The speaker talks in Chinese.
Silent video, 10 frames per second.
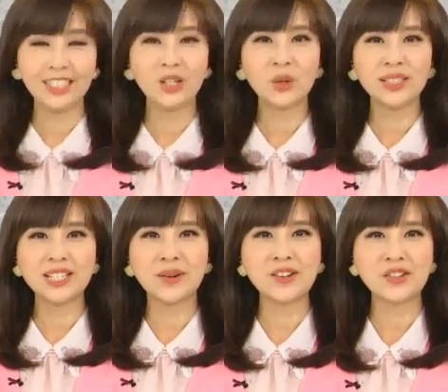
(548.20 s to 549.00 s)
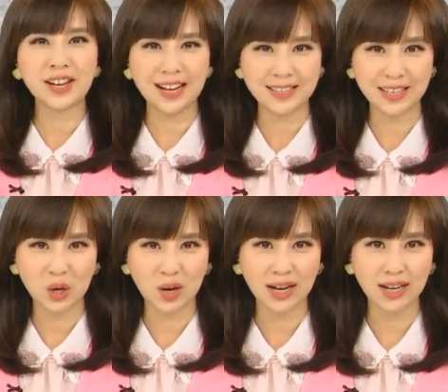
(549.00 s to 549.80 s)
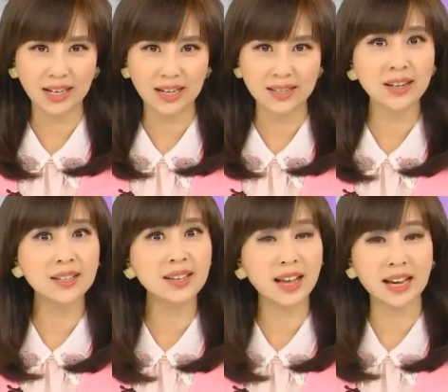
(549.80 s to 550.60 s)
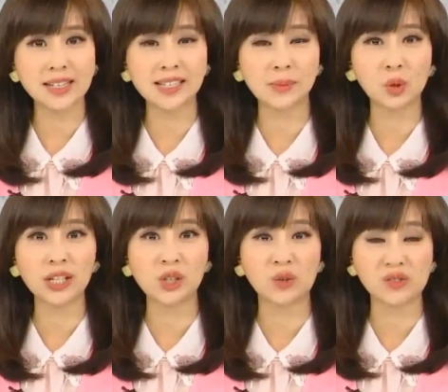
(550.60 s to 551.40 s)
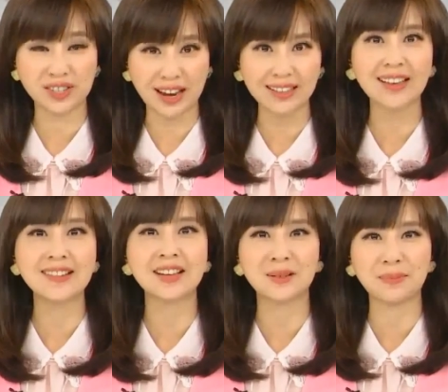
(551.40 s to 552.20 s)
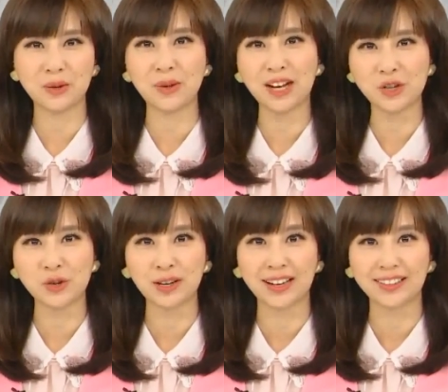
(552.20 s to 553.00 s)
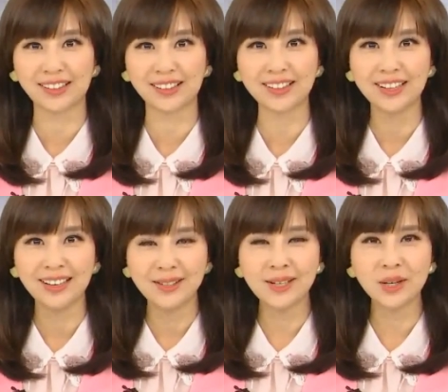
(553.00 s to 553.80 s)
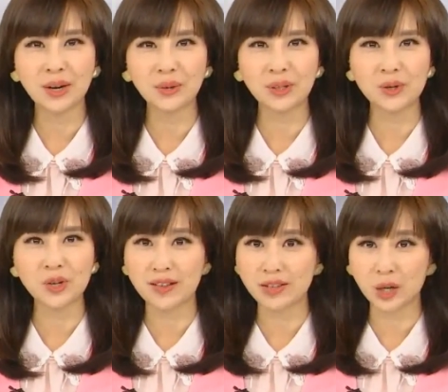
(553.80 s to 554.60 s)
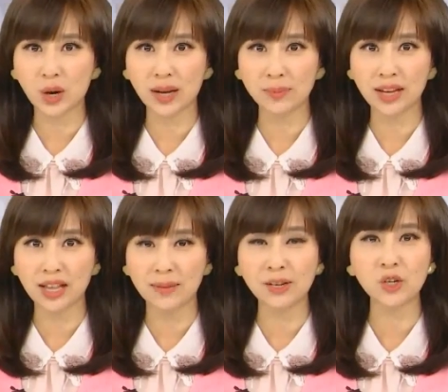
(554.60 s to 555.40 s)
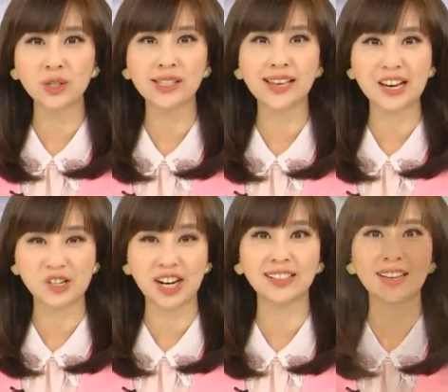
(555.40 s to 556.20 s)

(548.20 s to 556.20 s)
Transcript: 如果你喜欢吃海鲜的话，来看这一些海鲜怎么会从沙滩上被挖出来呢？最近网络流传的这个画面，民众是在沙